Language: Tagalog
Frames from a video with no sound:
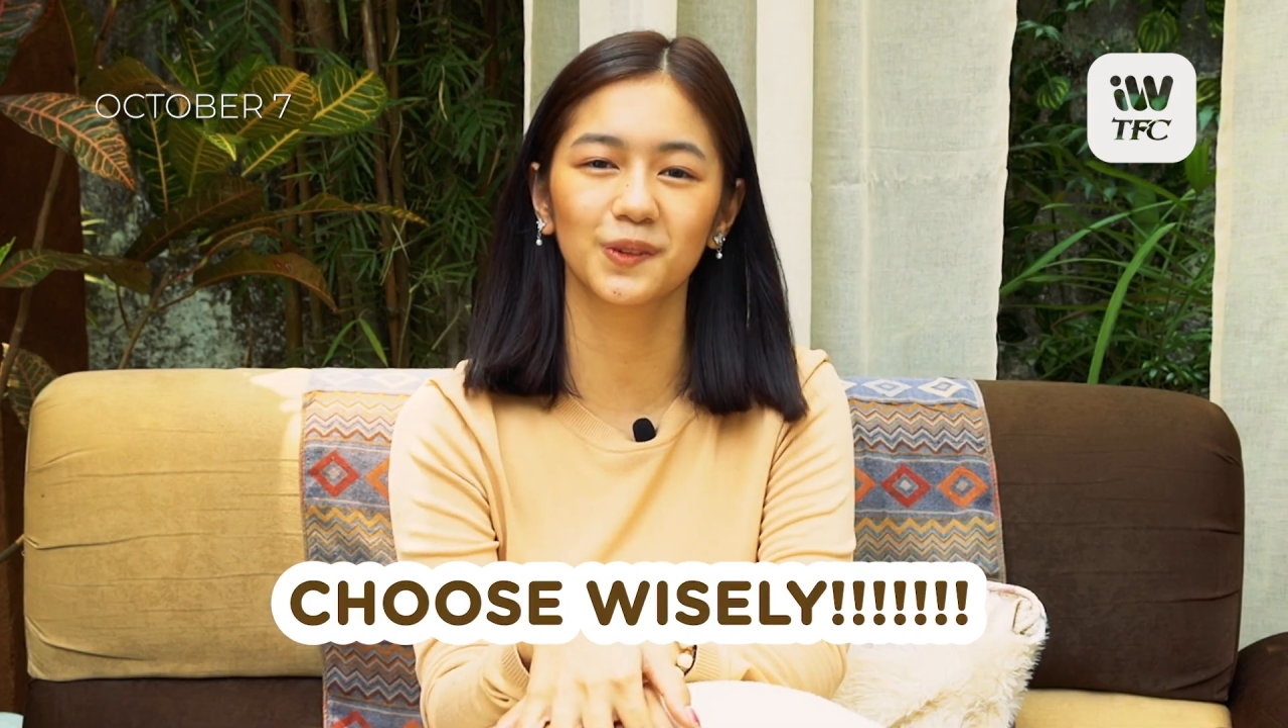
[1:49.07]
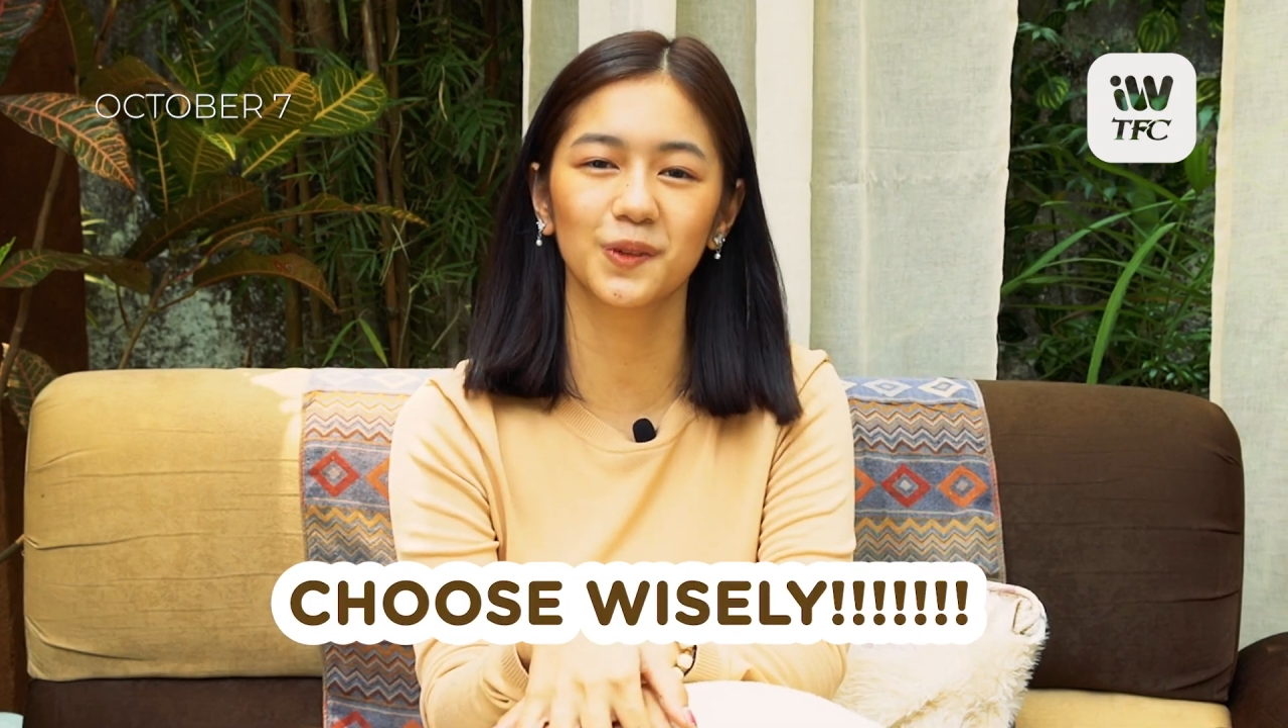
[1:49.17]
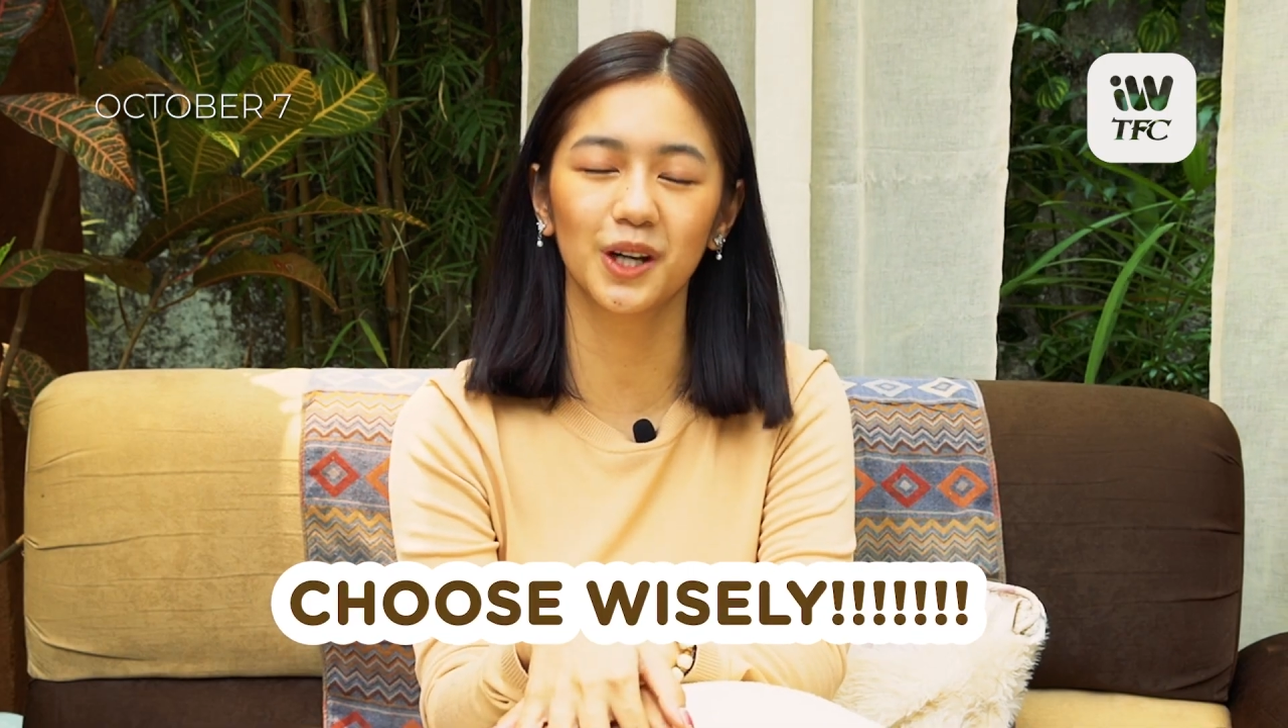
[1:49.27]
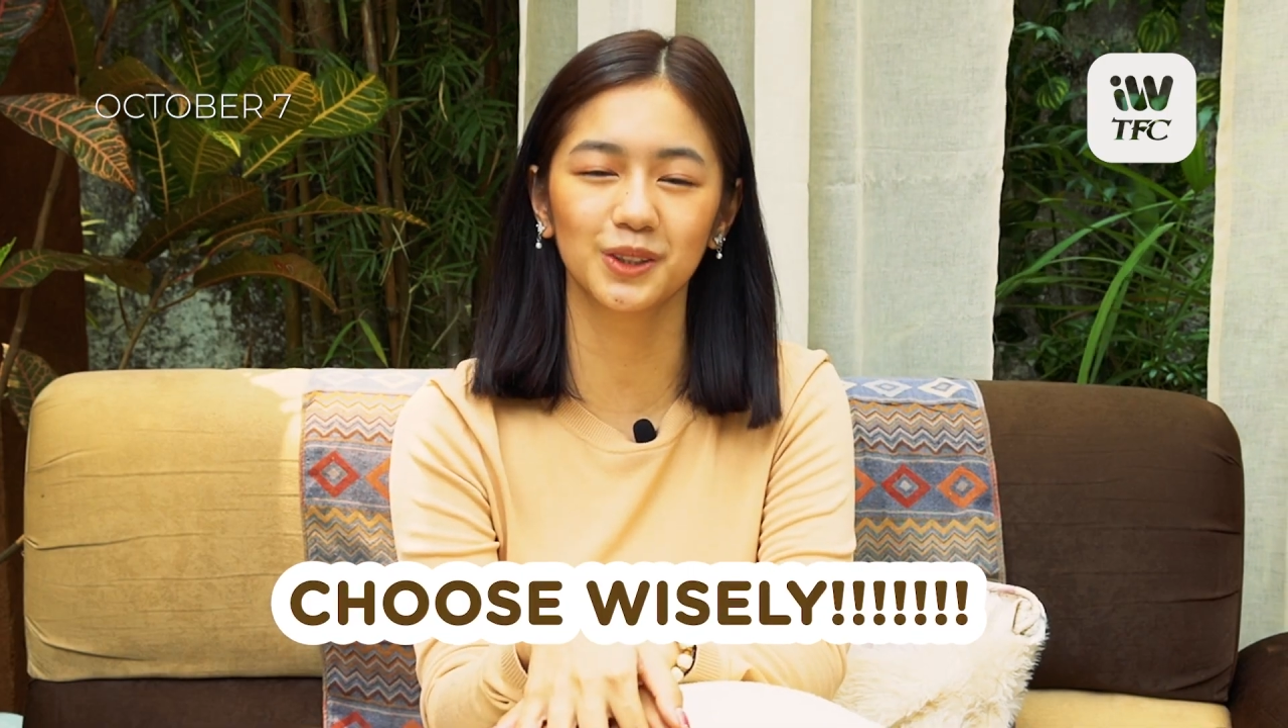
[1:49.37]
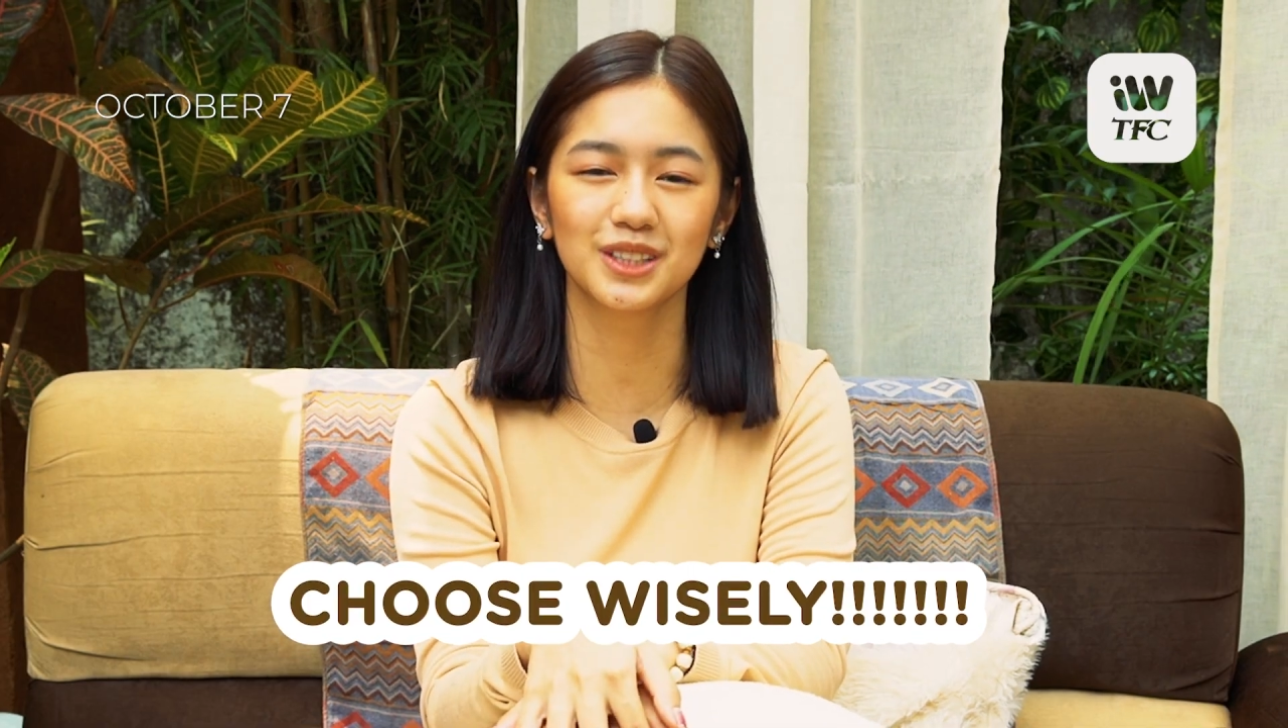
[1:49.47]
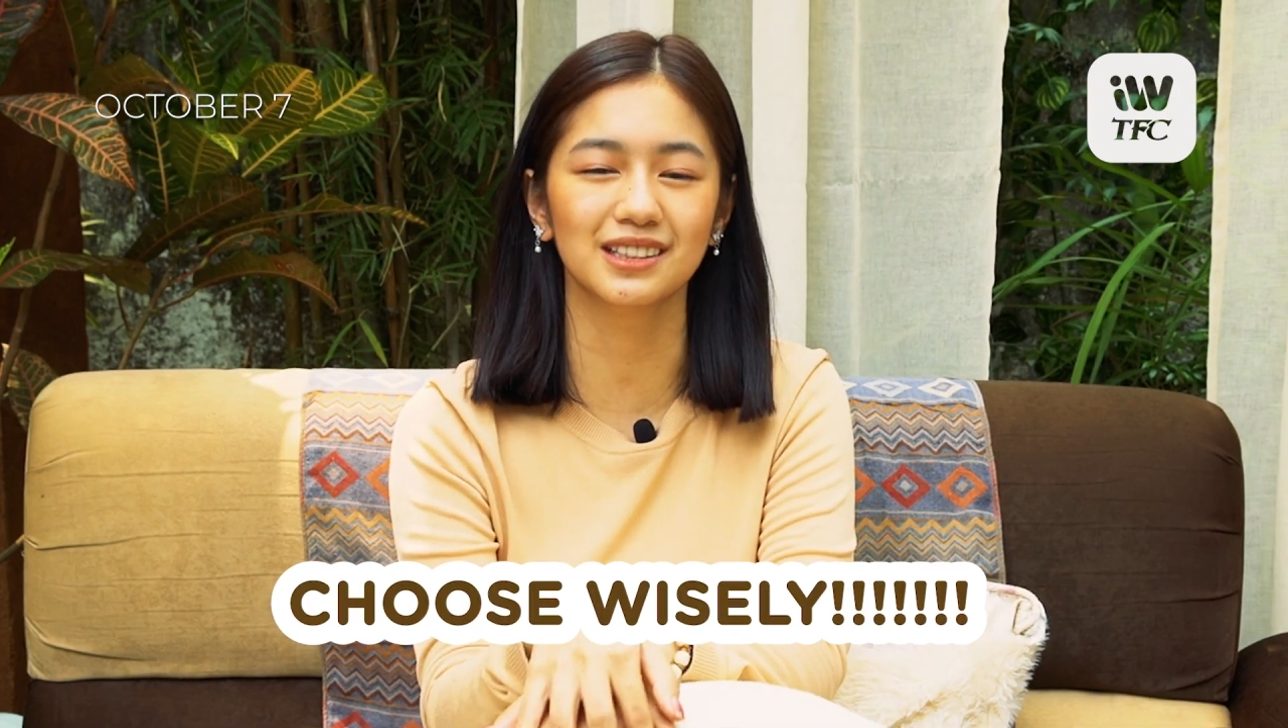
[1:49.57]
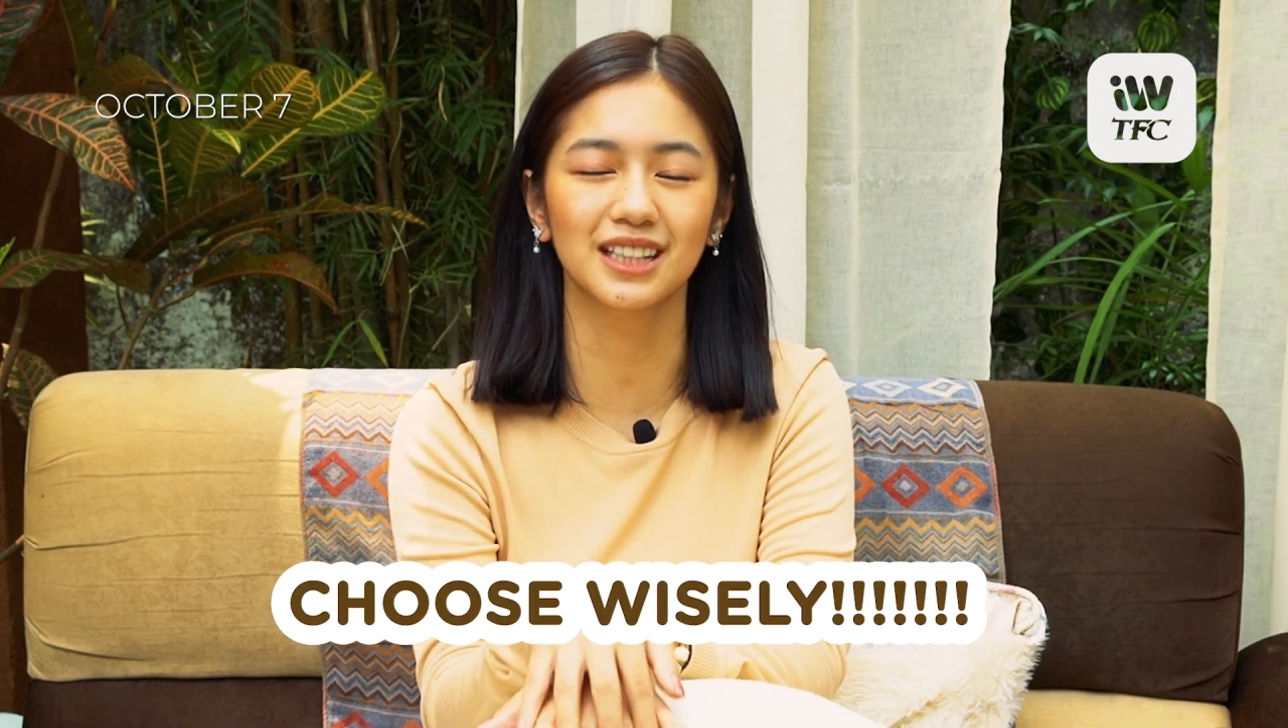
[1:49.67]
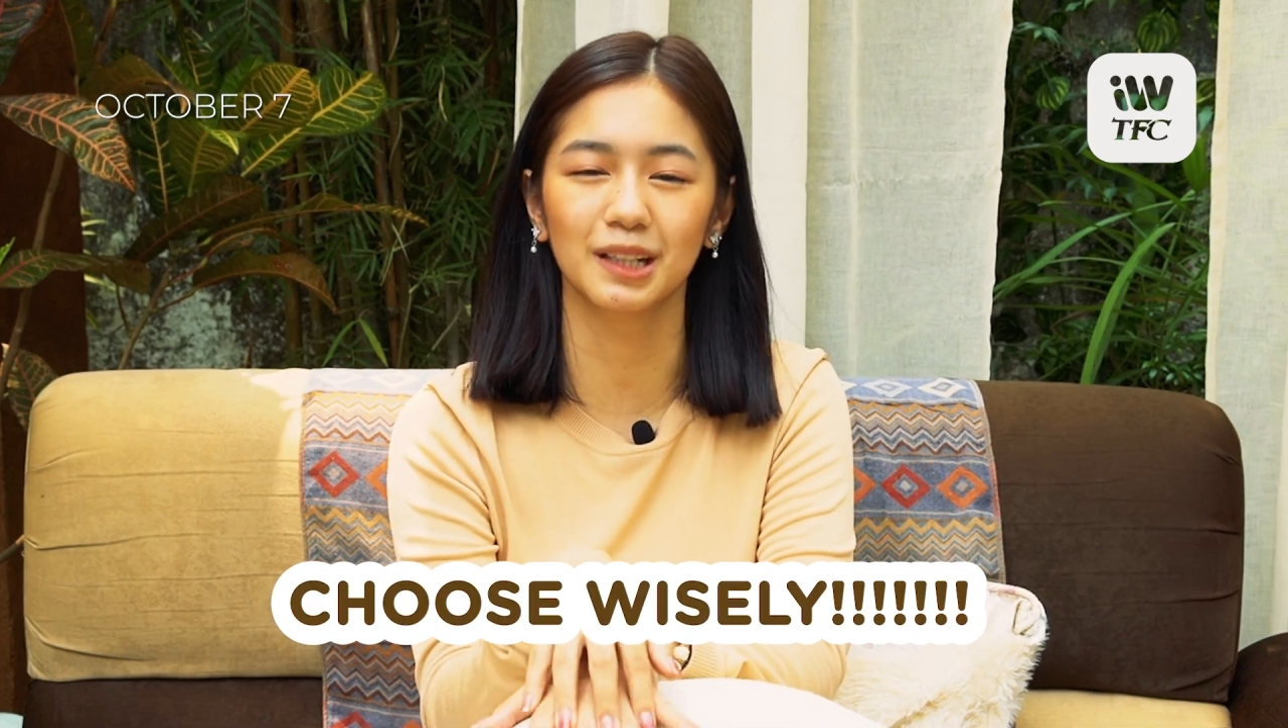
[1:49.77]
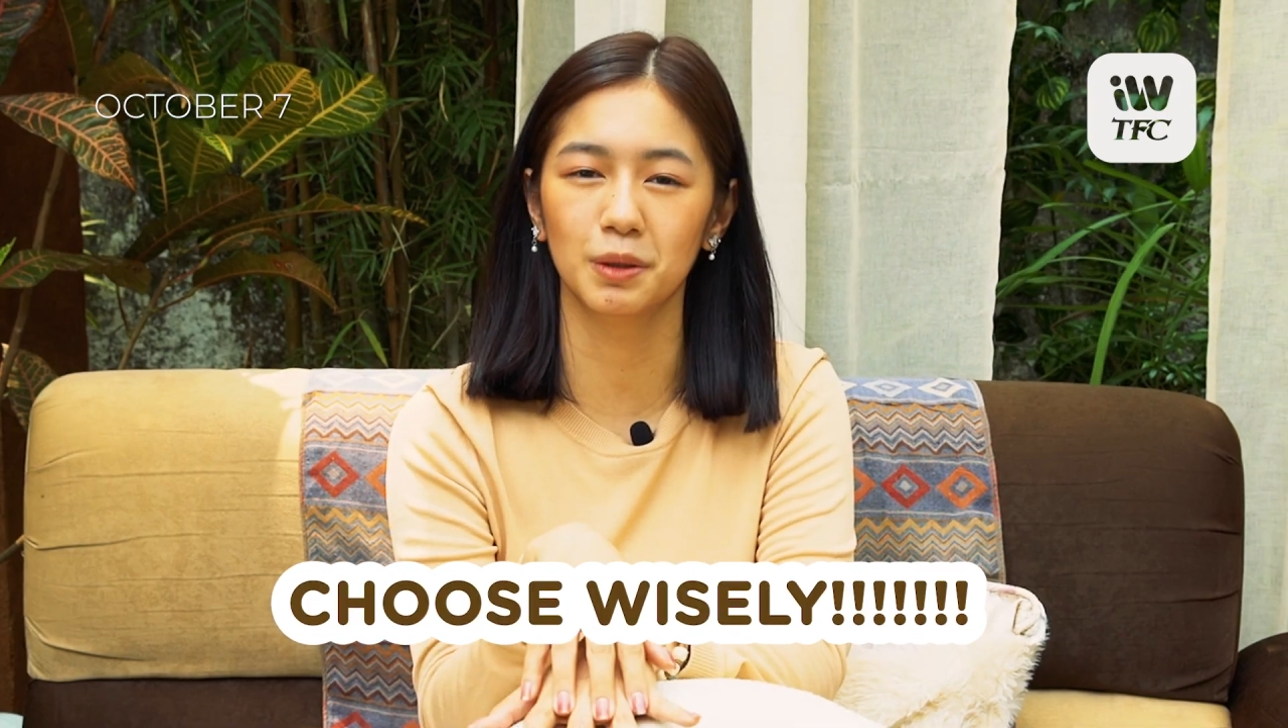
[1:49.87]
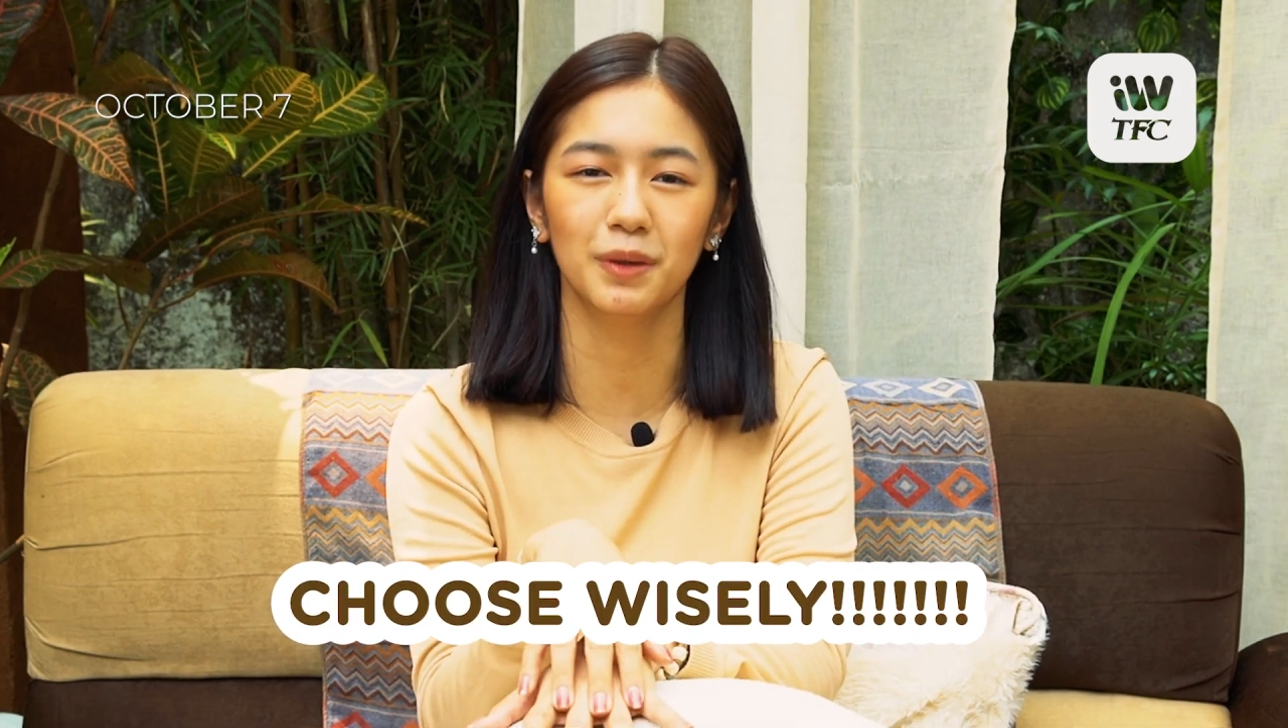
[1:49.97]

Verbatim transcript: kung ano yung sa tingin